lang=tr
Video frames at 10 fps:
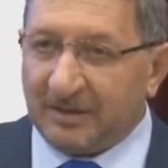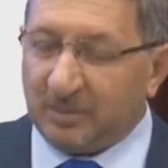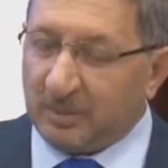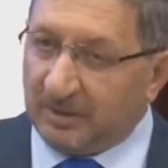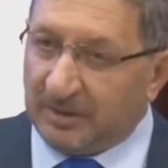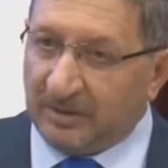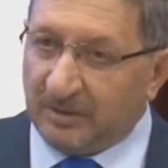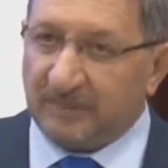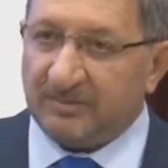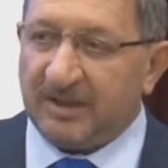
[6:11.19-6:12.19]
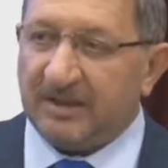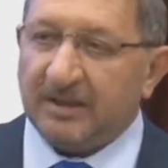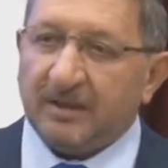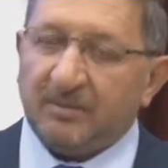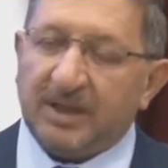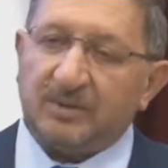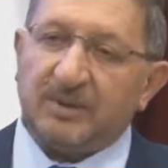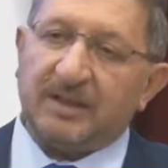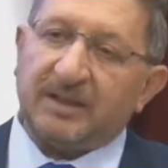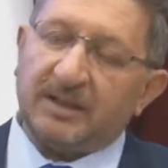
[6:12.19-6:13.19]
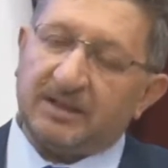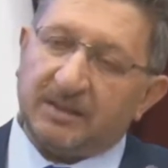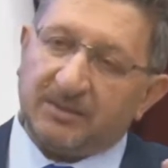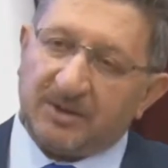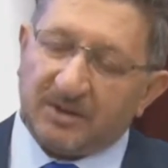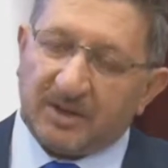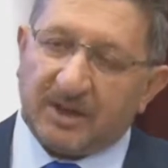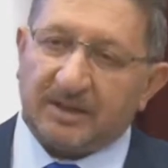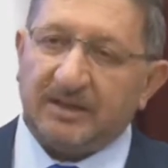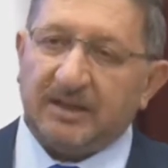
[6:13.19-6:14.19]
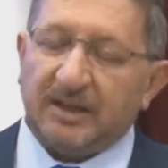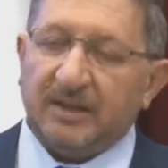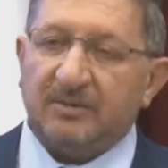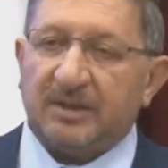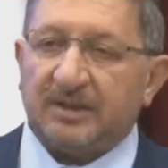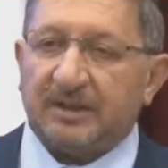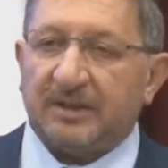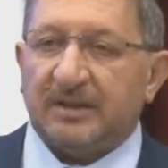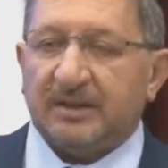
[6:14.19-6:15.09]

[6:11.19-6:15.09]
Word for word: Bütün önlemlerin personel arkadaşlarımız dışarıdan evrakları